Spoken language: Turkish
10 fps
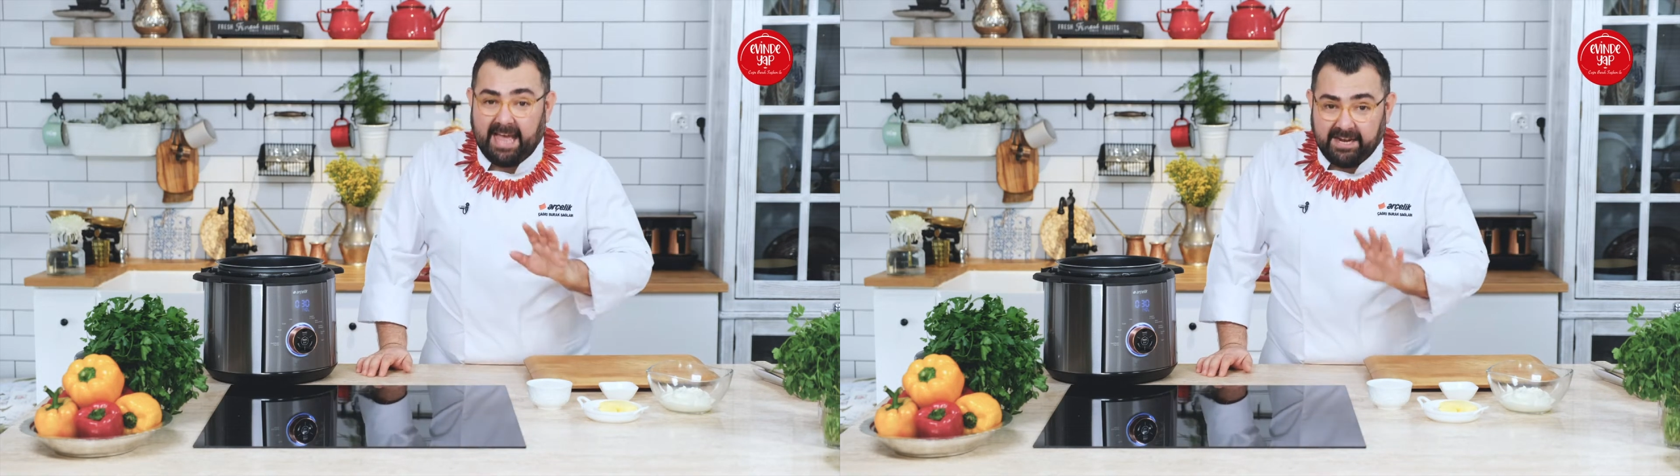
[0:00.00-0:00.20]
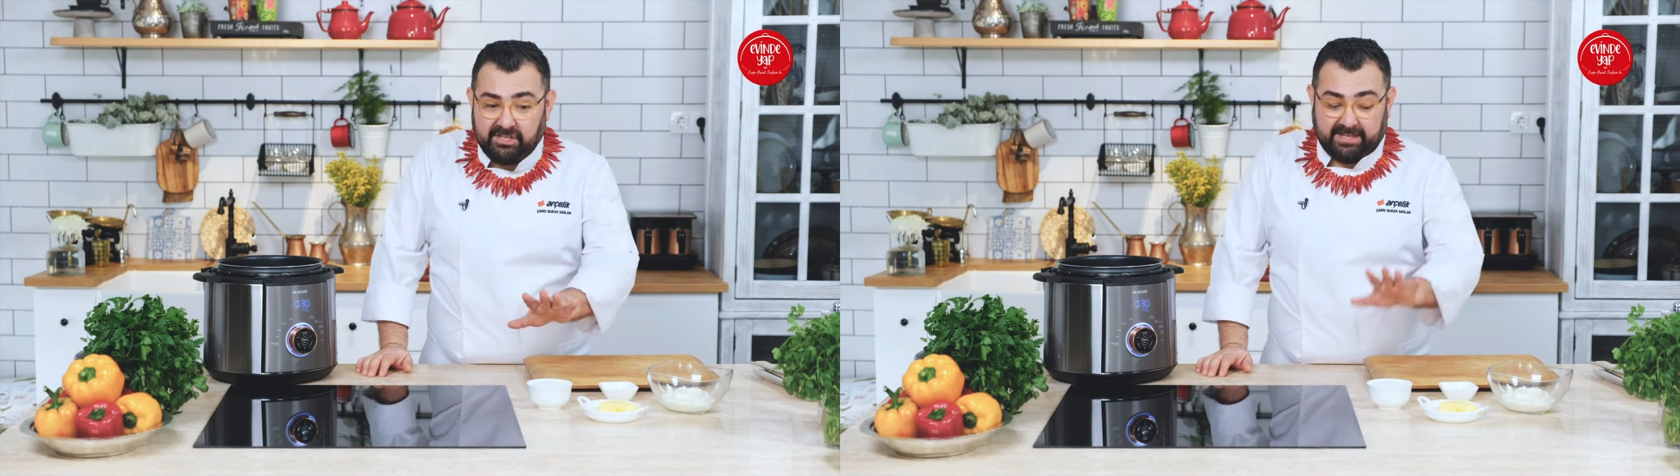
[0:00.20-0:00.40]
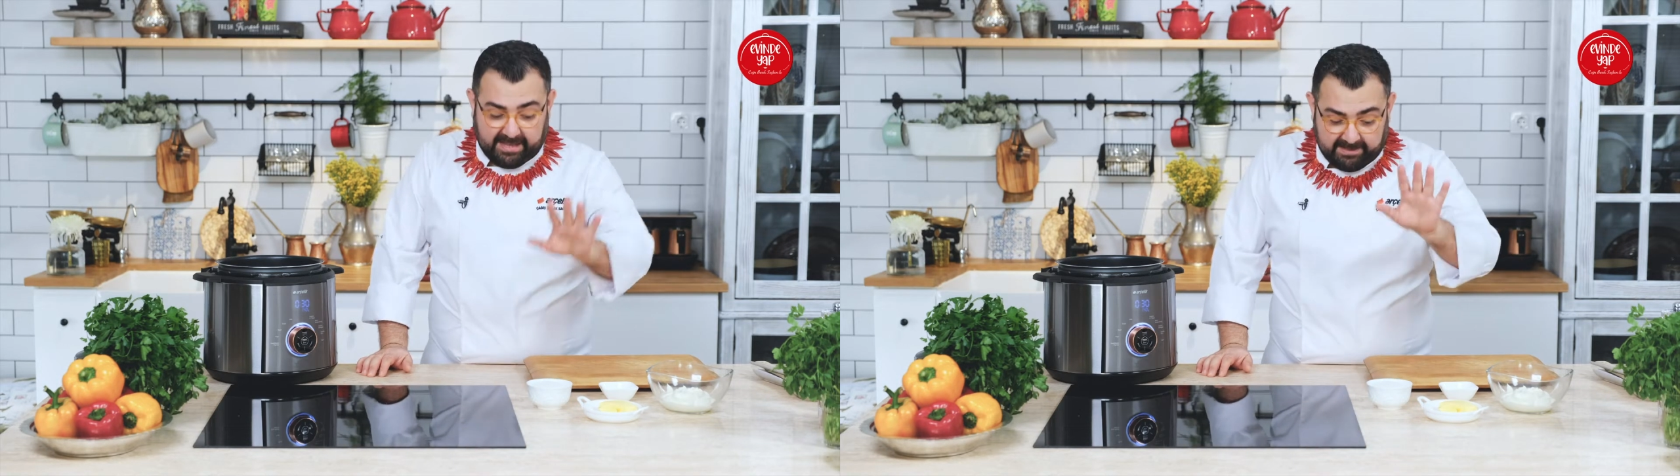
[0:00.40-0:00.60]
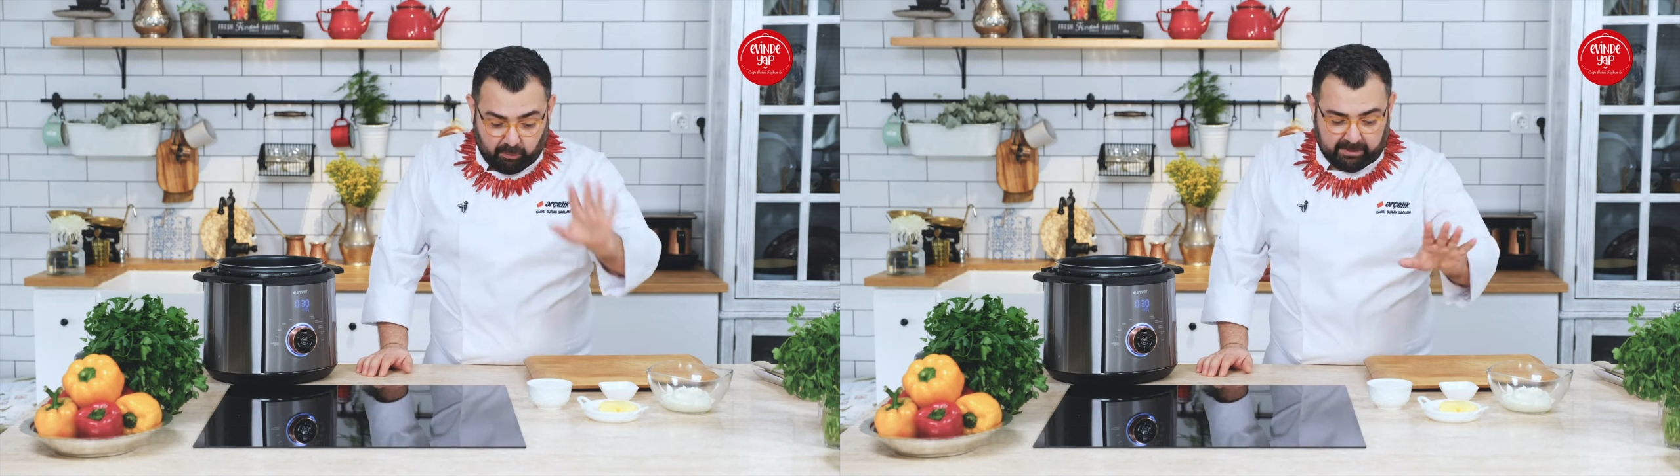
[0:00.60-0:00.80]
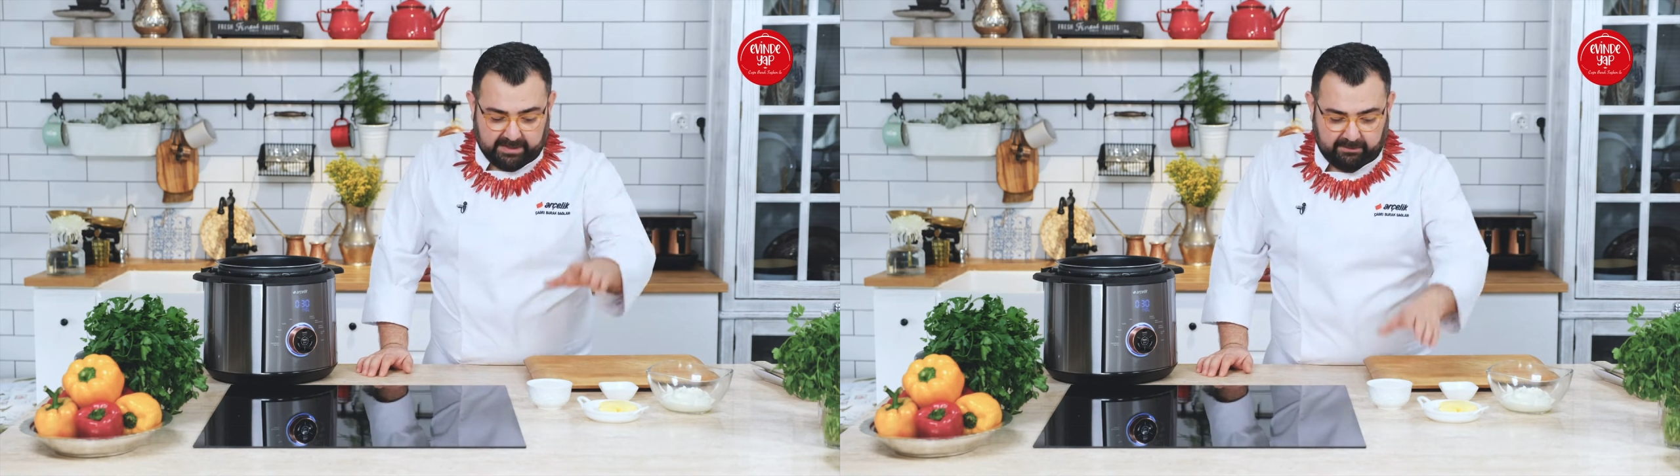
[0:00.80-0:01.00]
Gerçekten de
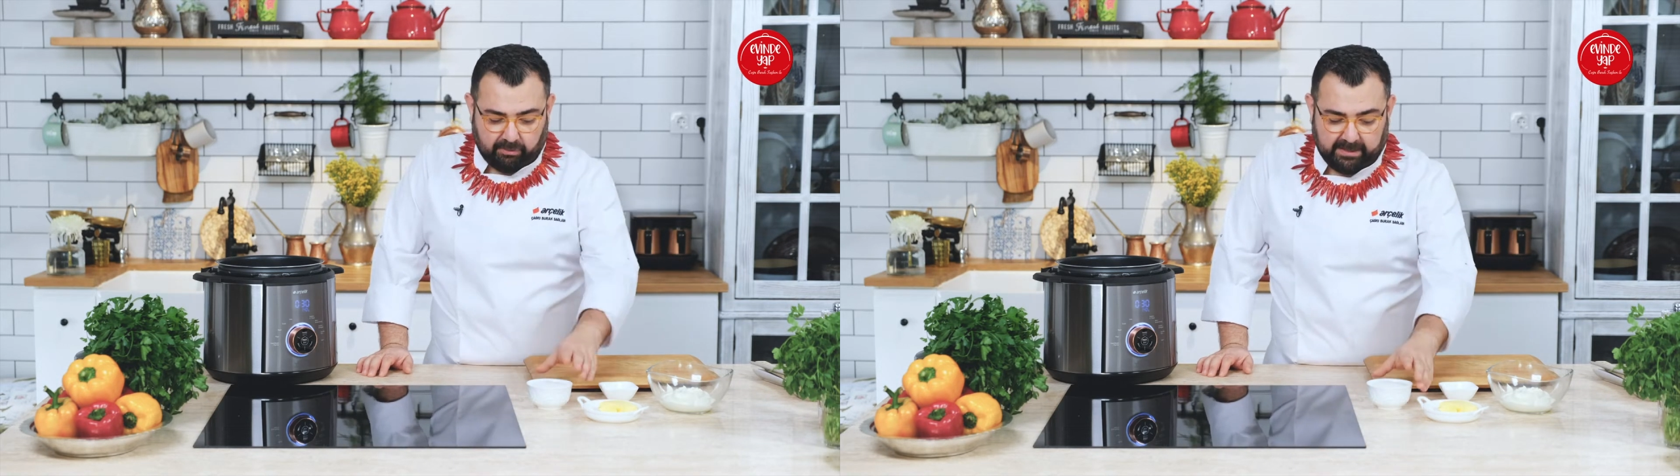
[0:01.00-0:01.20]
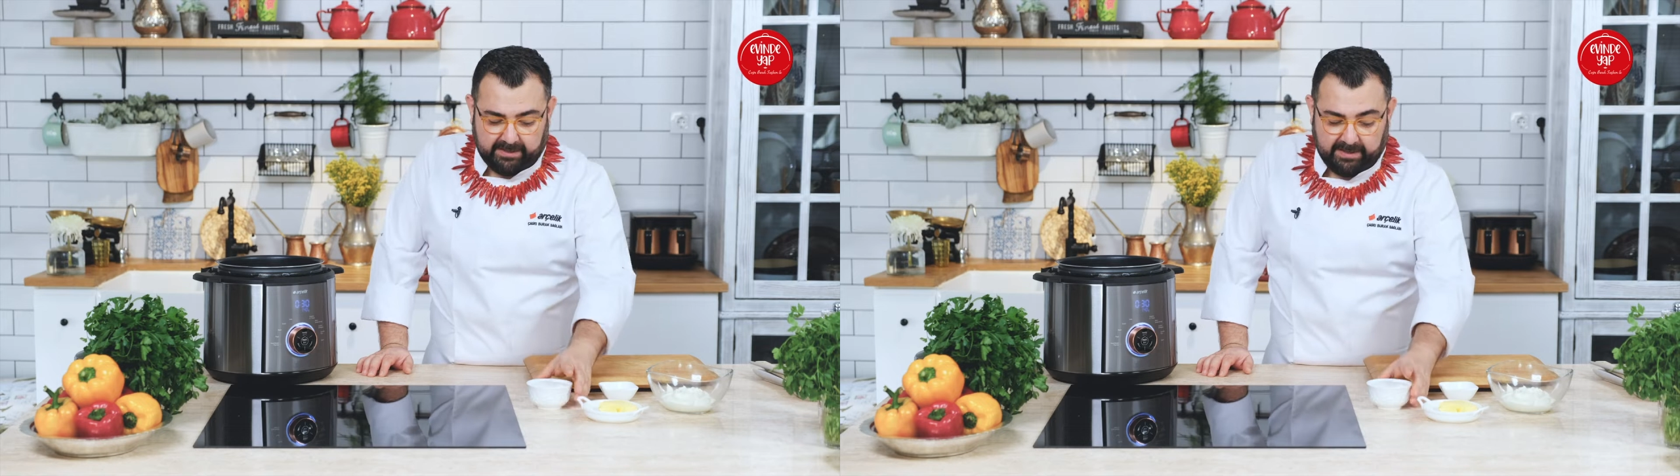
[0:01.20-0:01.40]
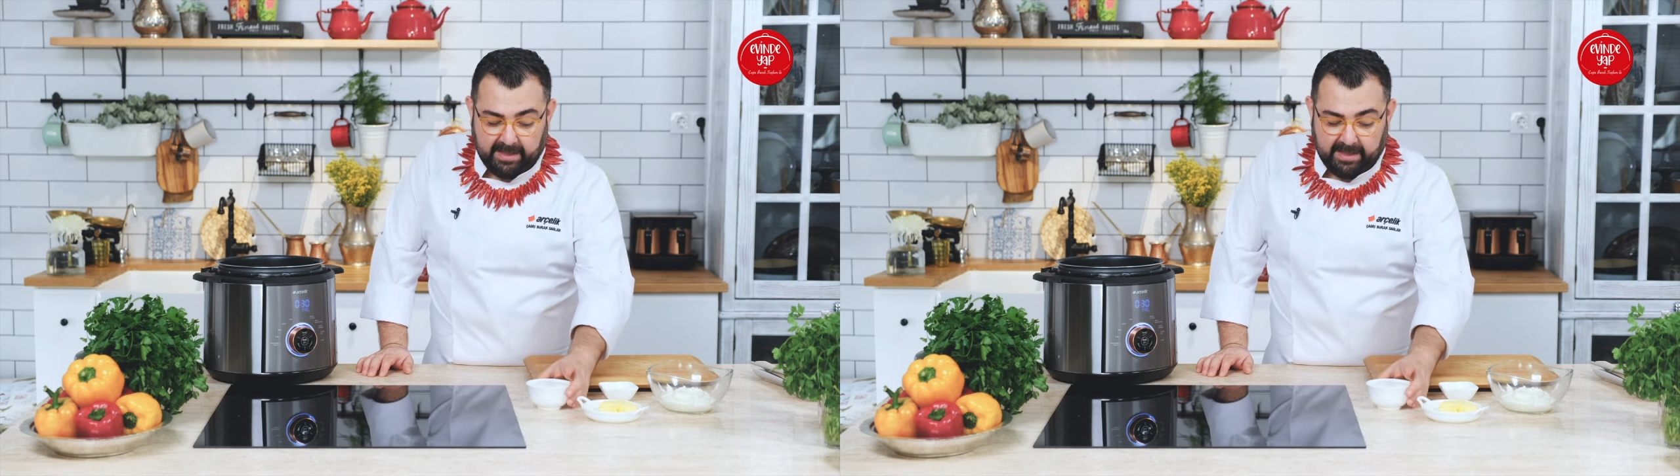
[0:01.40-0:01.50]
bu kadar kolay.